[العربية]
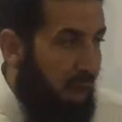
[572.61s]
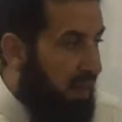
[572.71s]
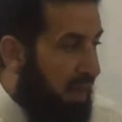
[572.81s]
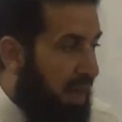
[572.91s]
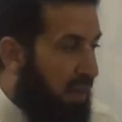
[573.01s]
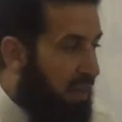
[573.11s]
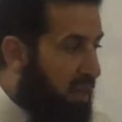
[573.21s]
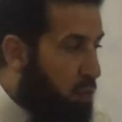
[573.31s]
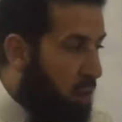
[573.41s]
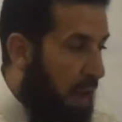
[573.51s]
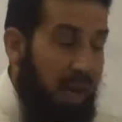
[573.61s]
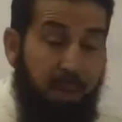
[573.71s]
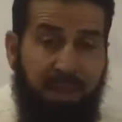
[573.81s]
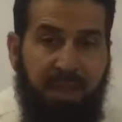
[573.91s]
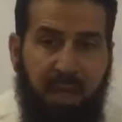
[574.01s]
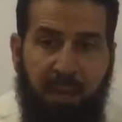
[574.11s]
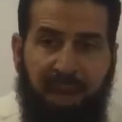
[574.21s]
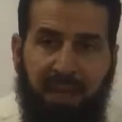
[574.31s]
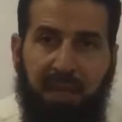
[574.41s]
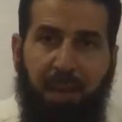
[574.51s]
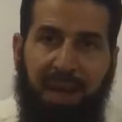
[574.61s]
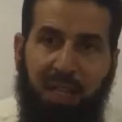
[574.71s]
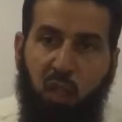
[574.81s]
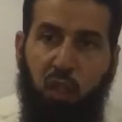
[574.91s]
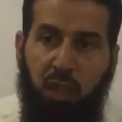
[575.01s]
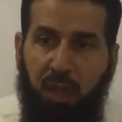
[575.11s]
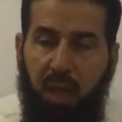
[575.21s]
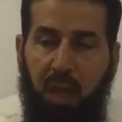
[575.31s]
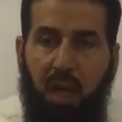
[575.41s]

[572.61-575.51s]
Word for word: اذا كيف ستقرا لمن لمن طبعا للشين